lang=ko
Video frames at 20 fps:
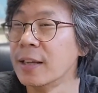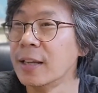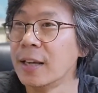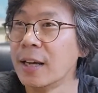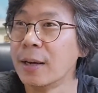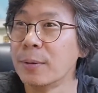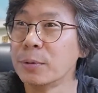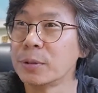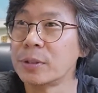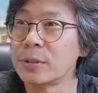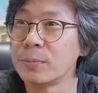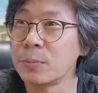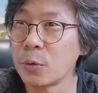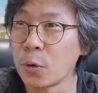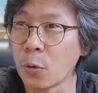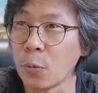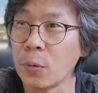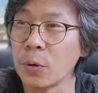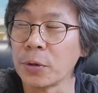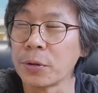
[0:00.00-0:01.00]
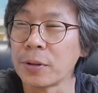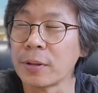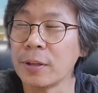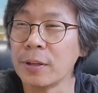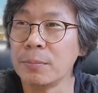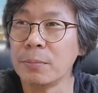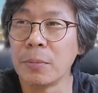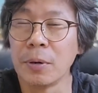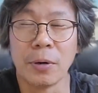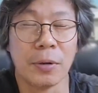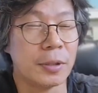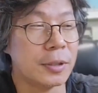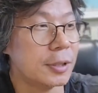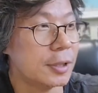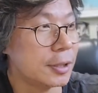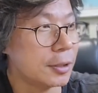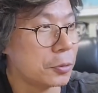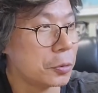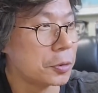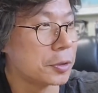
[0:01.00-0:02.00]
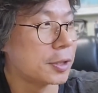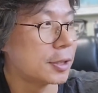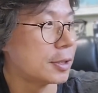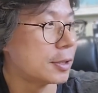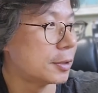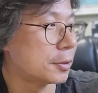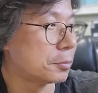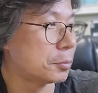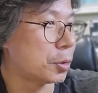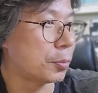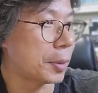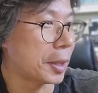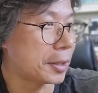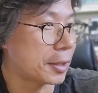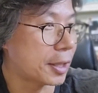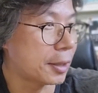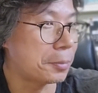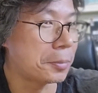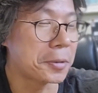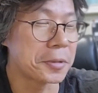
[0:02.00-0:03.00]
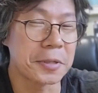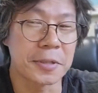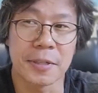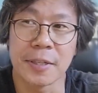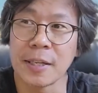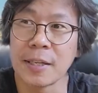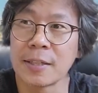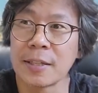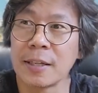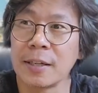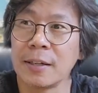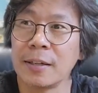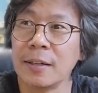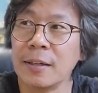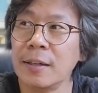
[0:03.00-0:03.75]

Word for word: 아무튼 로봇, 뭐 인공지능, 뭐 메타버스 세상,